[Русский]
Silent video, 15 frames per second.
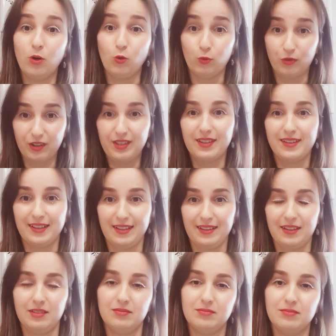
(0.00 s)
увидят
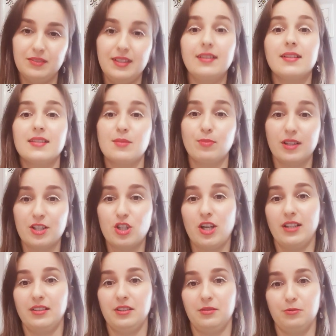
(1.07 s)
это, и
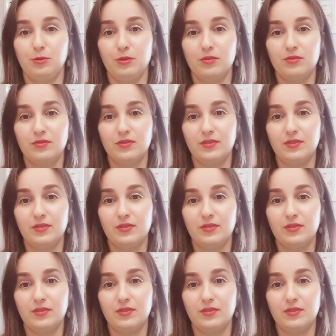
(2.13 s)
разоблачат его.